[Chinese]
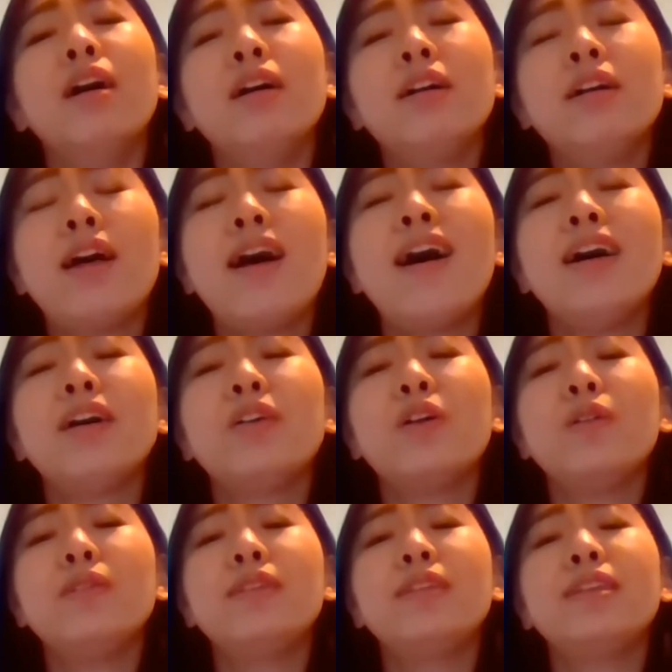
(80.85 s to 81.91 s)
何
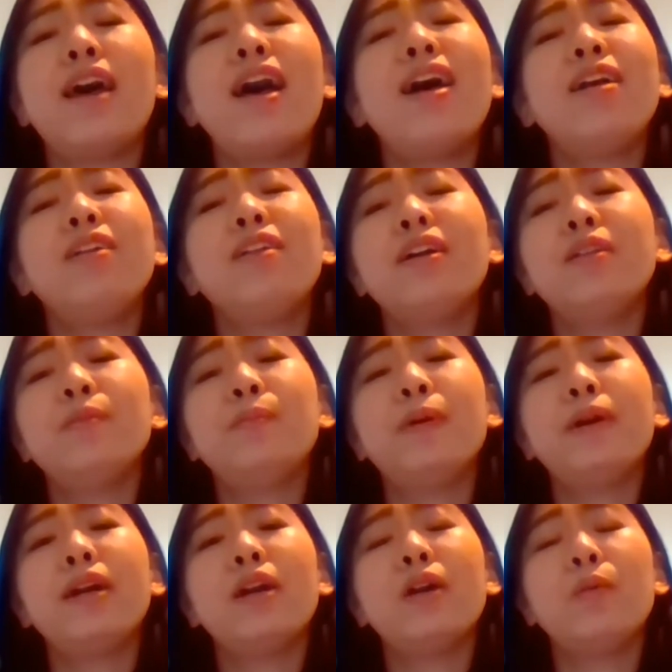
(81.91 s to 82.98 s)
苦残忍逼
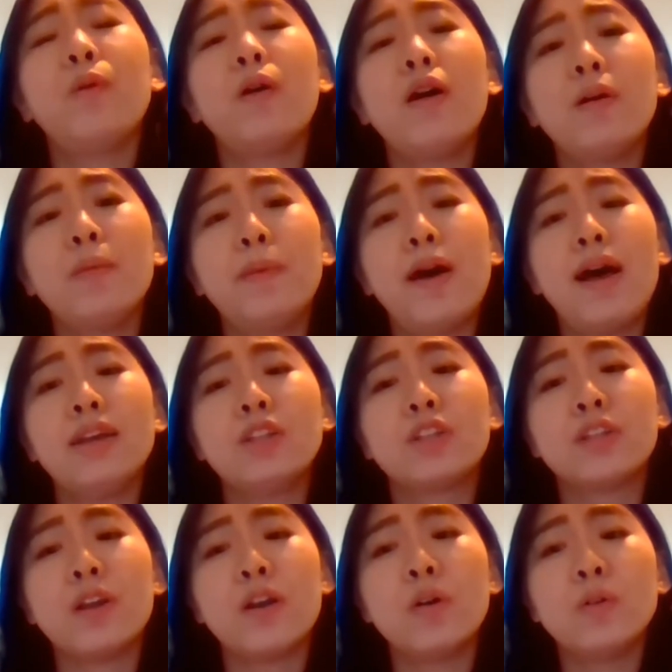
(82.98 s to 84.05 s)
我把
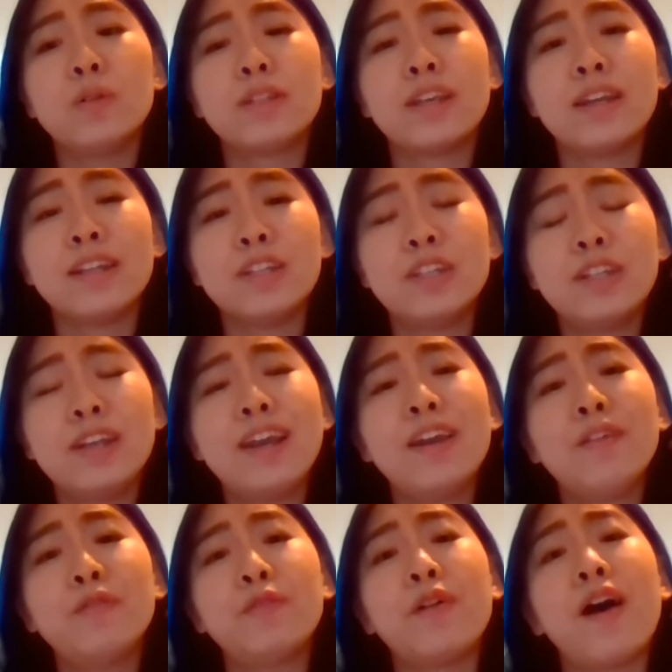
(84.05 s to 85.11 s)
手轻轻
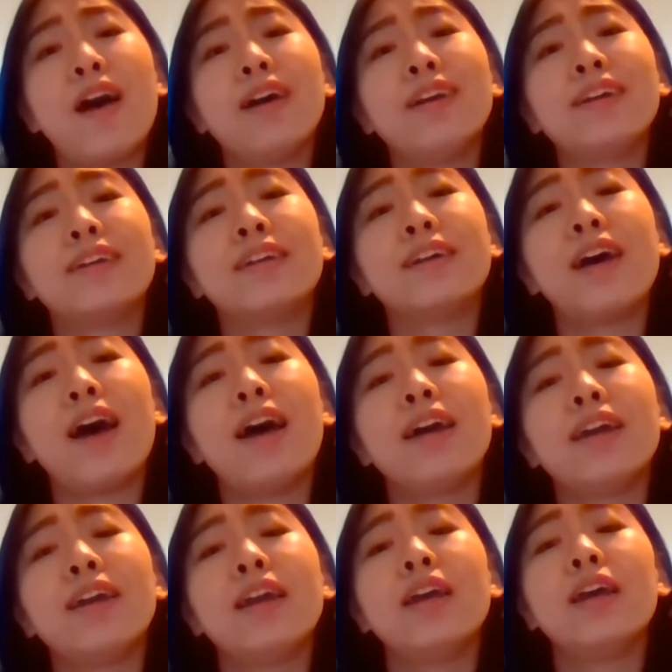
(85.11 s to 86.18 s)
放开？